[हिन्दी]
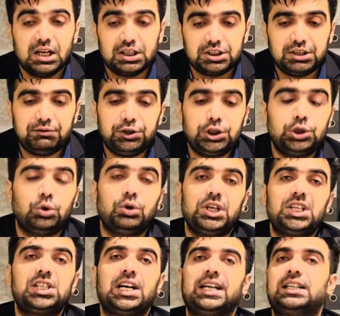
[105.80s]
ये वीडियो
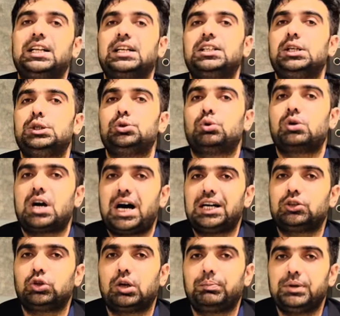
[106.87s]
इस हद तक ये जो खास
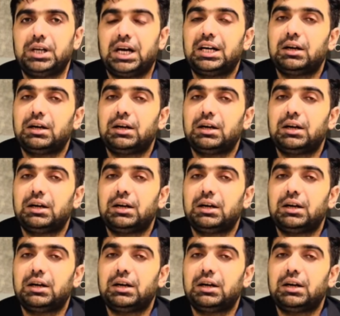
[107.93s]
तौर पे